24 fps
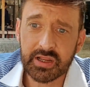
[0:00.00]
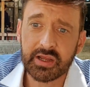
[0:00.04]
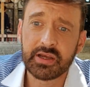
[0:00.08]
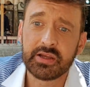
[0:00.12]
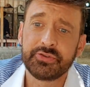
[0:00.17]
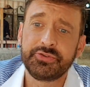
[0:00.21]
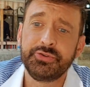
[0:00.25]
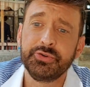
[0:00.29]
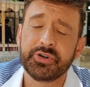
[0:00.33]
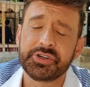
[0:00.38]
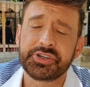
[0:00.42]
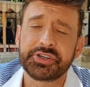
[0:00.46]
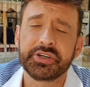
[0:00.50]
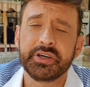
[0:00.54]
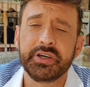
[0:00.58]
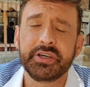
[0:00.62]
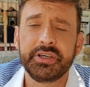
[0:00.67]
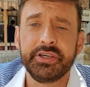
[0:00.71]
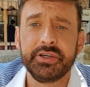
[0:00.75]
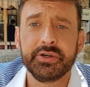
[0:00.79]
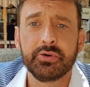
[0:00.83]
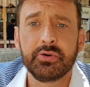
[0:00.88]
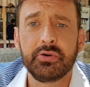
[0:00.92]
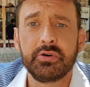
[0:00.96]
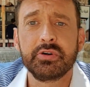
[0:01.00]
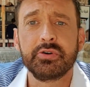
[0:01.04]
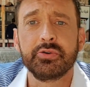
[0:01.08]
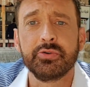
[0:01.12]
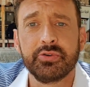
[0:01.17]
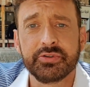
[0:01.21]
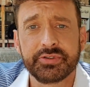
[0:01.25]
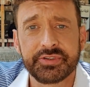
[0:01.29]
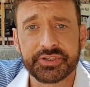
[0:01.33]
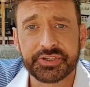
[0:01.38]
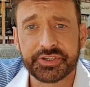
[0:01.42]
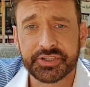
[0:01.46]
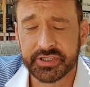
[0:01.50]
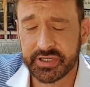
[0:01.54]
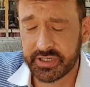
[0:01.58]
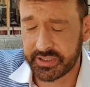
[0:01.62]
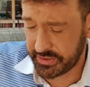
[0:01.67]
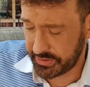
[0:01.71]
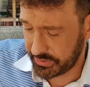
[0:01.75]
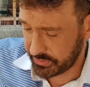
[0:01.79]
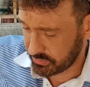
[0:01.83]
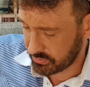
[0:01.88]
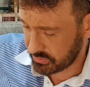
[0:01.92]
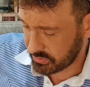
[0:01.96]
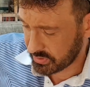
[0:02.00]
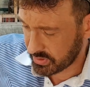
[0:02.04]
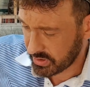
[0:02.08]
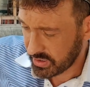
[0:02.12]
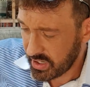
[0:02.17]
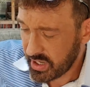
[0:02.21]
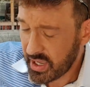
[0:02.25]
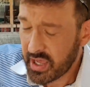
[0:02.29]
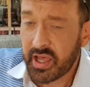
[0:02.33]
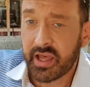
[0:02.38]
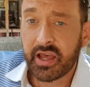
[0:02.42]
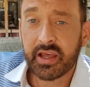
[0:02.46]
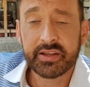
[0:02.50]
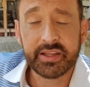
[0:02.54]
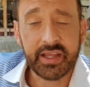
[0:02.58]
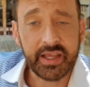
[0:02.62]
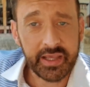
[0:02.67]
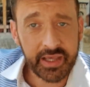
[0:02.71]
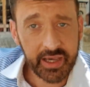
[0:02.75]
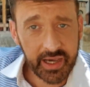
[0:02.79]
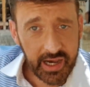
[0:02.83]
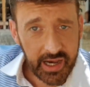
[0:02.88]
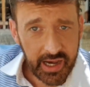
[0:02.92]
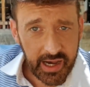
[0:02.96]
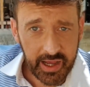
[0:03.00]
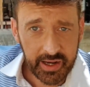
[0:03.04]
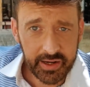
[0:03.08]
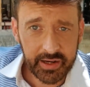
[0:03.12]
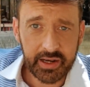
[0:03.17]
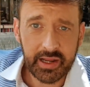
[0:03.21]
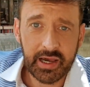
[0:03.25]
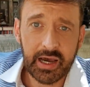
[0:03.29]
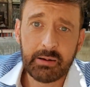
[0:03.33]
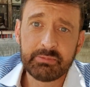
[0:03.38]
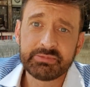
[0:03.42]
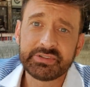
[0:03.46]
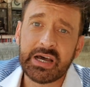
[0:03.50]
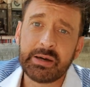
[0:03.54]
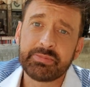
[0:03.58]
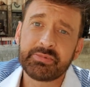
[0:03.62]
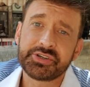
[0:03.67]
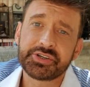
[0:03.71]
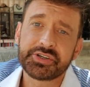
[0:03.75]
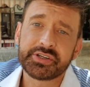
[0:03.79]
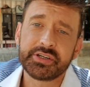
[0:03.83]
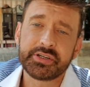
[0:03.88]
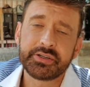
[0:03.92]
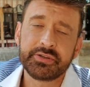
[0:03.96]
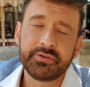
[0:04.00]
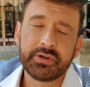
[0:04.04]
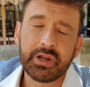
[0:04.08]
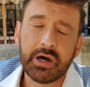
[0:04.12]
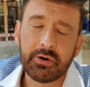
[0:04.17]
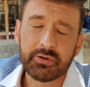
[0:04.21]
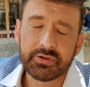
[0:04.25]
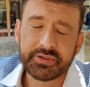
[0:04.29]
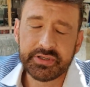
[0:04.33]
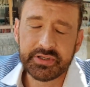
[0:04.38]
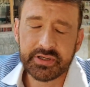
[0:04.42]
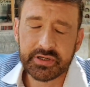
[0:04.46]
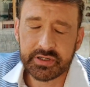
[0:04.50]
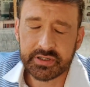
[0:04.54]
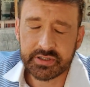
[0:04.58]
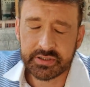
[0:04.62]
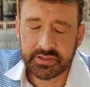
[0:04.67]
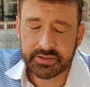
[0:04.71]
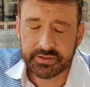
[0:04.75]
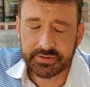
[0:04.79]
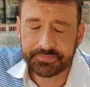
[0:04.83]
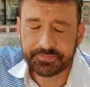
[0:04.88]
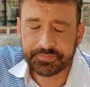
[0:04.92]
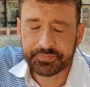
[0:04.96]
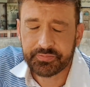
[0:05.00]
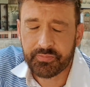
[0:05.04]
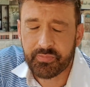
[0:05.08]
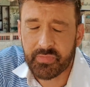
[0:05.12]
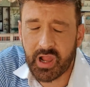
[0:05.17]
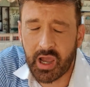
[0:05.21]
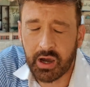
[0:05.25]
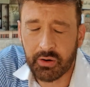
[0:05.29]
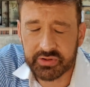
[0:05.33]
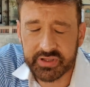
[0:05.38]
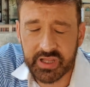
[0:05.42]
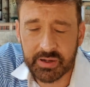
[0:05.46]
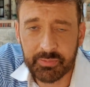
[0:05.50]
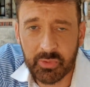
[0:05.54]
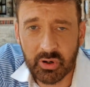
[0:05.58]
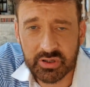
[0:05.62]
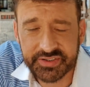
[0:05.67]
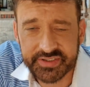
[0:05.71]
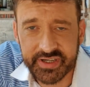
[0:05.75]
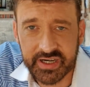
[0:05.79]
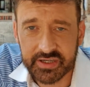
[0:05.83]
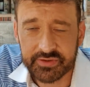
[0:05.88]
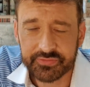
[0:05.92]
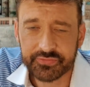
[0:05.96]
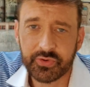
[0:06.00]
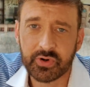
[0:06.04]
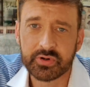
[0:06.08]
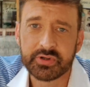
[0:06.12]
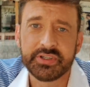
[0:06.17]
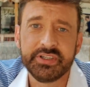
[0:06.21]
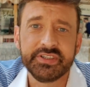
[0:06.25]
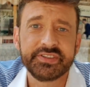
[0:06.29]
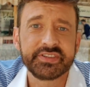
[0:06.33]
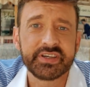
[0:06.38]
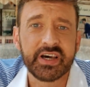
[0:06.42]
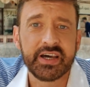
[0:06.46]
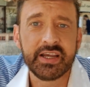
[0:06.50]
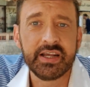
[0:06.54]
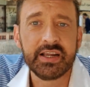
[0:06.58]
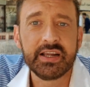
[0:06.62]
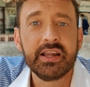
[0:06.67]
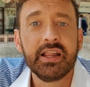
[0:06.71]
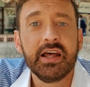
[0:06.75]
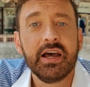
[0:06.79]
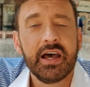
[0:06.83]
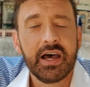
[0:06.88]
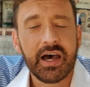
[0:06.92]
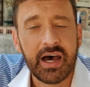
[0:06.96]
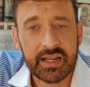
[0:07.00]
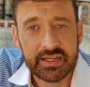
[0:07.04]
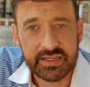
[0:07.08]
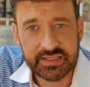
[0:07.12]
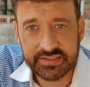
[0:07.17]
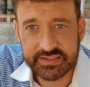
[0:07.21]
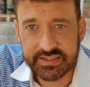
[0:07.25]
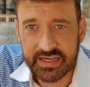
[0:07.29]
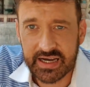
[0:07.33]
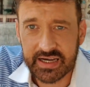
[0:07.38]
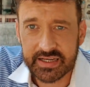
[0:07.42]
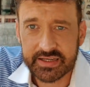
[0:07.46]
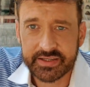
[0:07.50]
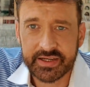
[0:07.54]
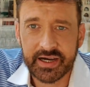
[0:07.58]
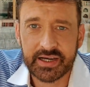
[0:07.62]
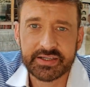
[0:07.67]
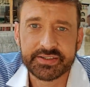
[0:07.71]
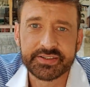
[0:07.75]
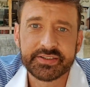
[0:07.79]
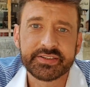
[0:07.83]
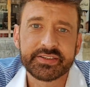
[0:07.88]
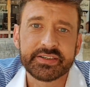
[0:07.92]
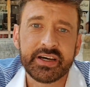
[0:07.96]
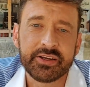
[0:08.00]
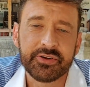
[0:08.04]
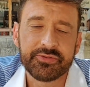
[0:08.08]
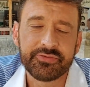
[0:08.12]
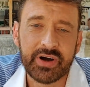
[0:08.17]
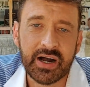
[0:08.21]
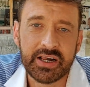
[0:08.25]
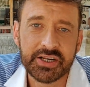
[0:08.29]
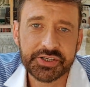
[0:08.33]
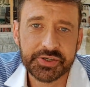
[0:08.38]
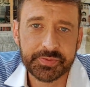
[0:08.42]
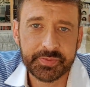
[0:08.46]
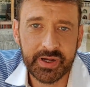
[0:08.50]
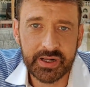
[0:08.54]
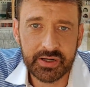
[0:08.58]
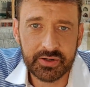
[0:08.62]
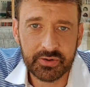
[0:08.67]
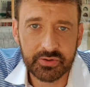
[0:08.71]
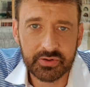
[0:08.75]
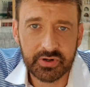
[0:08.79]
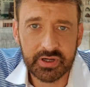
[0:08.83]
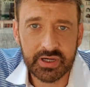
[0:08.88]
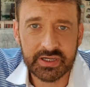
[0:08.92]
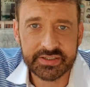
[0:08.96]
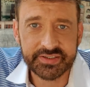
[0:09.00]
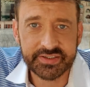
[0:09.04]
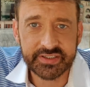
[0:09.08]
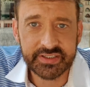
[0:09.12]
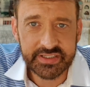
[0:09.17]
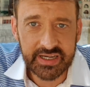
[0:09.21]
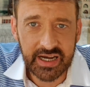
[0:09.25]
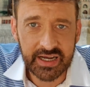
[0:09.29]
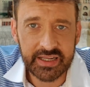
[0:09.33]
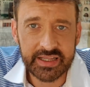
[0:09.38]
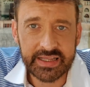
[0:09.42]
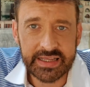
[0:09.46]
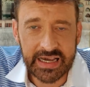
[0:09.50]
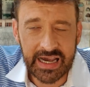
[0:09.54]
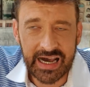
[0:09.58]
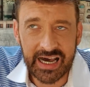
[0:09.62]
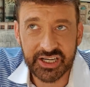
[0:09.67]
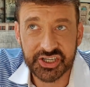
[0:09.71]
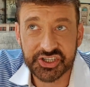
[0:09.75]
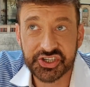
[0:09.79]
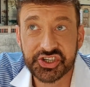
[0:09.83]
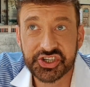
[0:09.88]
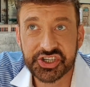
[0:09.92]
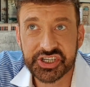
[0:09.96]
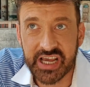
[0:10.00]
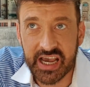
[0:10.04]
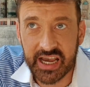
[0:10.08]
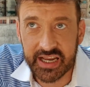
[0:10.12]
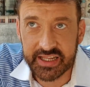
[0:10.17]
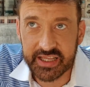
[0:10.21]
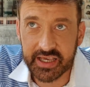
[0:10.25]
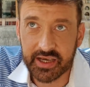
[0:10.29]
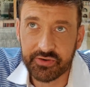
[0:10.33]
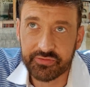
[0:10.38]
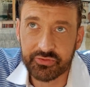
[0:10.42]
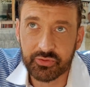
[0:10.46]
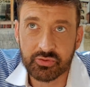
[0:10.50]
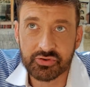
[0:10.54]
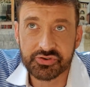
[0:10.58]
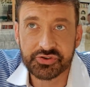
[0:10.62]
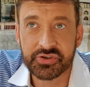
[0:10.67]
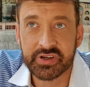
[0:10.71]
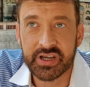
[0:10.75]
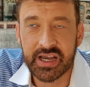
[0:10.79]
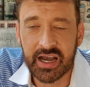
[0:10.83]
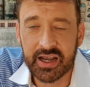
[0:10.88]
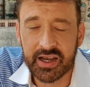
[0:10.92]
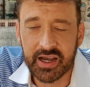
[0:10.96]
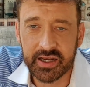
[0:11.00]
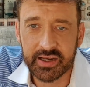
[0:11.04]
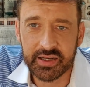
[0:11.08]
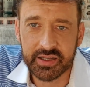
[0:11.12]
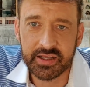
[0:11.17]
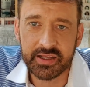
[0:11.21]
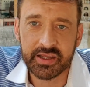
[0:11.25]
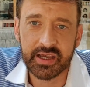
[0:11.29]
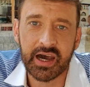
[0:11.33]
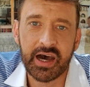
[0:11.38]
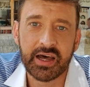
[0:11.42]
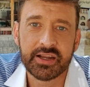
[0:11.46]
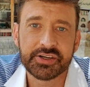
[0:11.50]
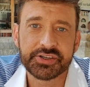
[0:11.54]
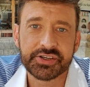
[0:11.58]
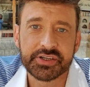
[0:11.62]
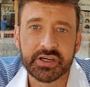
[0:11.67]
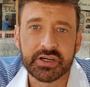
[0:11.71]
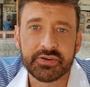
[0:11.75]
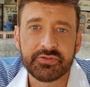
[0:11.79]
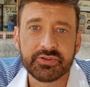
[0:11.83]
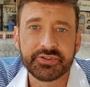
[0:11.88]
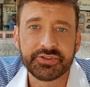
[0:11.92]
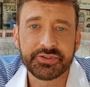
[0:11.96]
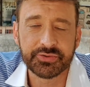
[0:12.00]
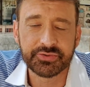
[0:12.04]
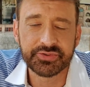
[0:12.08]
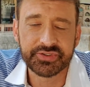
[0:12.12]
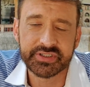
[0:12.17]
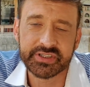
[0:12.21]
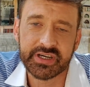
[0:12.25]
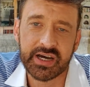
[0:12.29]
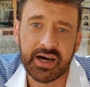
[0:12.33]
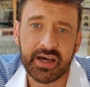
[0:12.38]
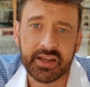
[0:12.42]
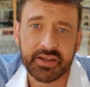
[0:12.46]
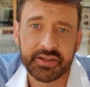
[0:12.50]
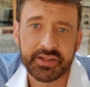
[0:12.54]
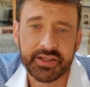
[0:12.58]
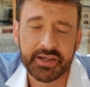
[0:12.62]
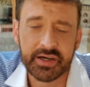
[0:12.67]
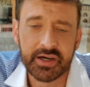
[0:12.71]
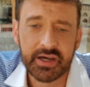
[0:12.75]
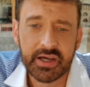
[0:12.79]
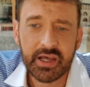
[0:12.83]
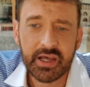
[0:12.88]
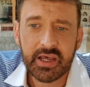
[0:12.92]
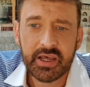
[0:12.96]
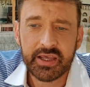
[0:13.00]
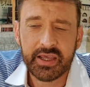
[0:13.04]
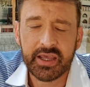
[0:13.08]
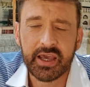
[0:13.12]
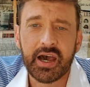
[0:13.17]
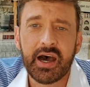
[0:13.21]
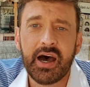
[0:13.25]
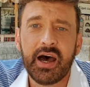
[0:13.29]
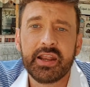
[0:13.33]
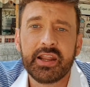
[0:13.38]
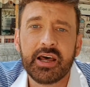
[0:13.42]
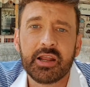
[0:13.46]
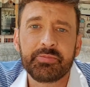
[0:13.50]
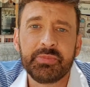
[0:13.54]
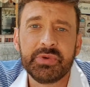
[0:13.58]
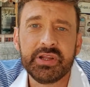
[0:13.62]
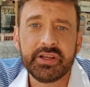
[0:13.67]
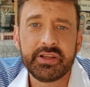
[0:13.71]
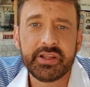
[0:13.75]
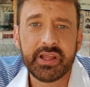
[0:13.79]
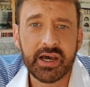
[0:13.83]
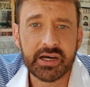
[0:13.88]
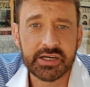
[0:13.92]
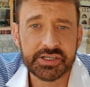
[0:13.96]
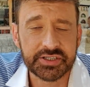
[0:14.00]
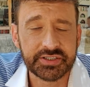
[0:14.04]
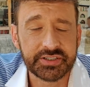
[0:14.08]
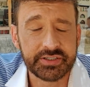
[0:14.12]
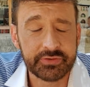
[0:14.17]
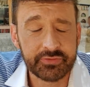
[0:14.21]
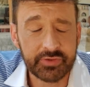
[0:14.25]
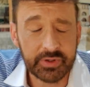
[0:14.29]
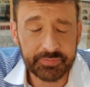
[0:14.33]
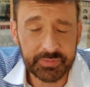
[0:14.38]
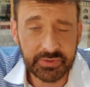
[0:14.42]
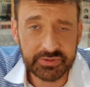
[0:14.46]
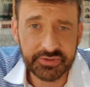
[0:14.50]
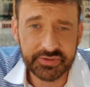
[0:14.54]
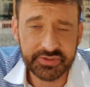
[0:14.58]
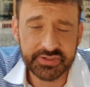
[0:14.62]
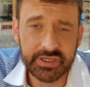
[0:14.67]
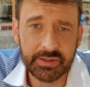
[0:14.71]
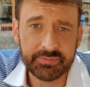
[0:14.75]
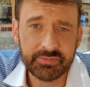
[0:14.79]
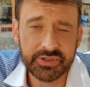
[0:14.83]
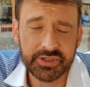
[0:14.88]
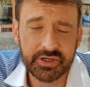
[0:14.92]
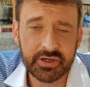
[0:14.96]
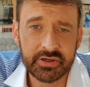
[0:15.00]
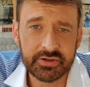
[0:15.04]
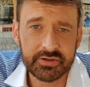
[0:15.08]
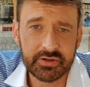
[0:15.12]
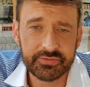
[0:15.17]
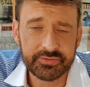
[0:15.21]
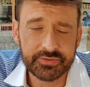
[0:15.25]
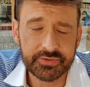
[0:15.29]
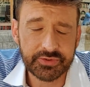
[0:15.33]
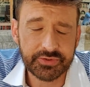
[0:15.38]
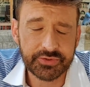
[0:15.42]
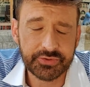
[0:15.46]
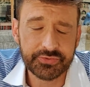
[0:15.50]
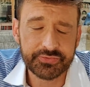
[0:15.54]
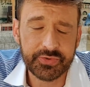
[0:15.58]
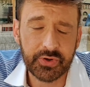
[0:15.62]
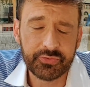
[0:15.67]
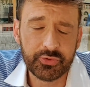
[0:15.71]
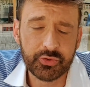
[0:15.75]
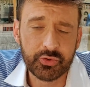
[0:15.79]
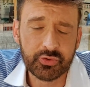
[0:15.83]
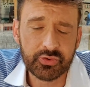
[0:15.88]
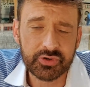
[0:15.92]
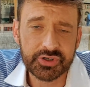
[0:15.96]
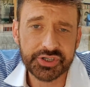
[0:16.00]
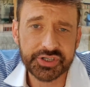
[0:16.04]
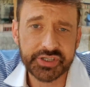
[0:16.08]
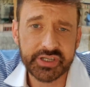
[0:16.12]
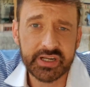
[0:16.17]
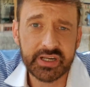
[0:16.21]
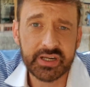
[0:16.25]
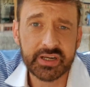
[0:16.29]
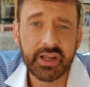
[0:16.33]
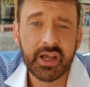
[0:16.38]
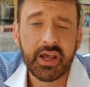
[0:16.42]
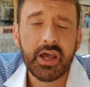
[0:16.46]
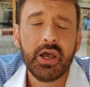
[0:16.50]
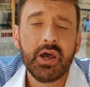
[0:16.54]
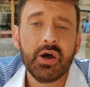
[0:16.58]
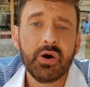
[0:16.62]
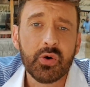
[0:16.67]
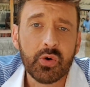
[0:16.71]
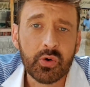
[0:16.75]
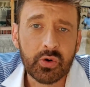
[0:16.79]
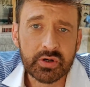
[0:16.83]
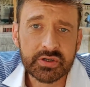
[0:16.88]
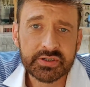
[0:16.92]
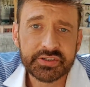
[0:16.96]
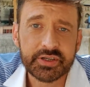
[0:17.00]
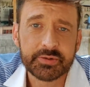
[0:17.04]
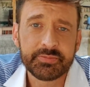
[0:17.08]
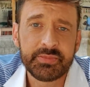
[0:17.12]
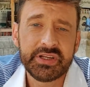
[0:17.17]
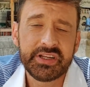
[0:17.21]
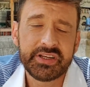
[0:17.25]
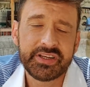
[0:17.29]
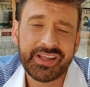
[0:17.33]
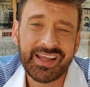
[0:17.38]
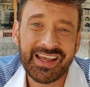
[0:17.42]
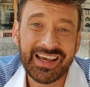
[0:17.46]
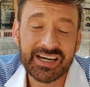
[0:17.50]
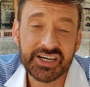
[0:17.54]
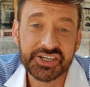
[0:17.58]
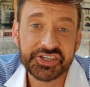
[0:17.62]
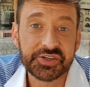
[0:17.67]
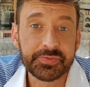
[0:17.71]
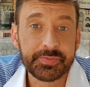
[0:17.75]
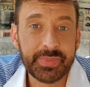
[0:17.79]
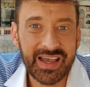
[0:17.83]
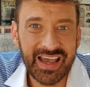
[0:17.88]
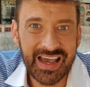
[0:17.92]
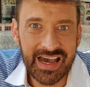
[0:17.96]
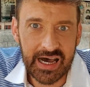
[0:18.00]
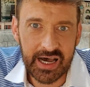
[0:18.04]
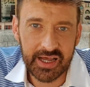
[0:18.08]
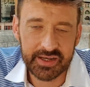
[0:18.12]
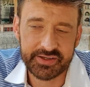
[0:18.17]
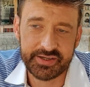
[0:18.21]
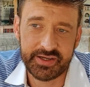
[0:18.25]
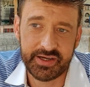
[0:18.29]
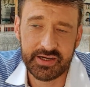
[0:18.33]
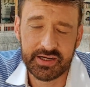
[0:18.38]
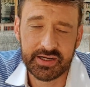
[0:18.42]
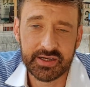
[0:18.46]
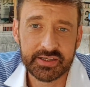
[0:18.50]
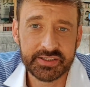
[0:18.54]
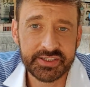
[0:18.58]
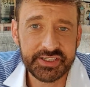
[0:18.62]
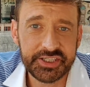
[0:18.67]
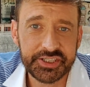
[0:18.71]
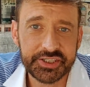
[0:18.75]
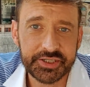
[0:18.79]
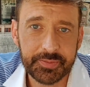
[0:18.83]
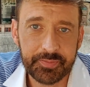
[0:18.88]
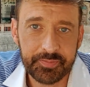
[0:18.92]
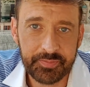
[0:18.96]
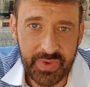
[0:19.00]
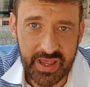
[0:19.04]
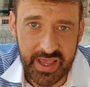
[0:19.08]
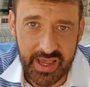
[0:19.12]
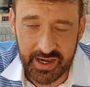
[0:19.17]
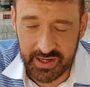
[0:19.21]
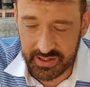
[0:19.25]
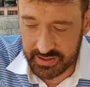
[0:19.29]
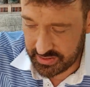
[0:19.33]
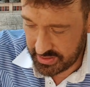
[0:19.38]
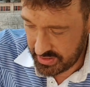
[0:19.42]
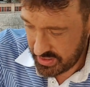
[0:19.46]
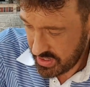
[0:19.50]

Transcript: Syrische Regierung, russische Regierung, der Iran haben es abgestritten und auch die äh, auch der Mossad von Israel hat gesagt, nein, es ist eine Falschmeldung. Es sind keine iranischen Streitkräfte und schon gar keine iranischen Revolutionsgarden hier. Iran hat militärisches Equipment zusammen, äh, zur Verfügung gestellt und militärische Berater, nicht mehr.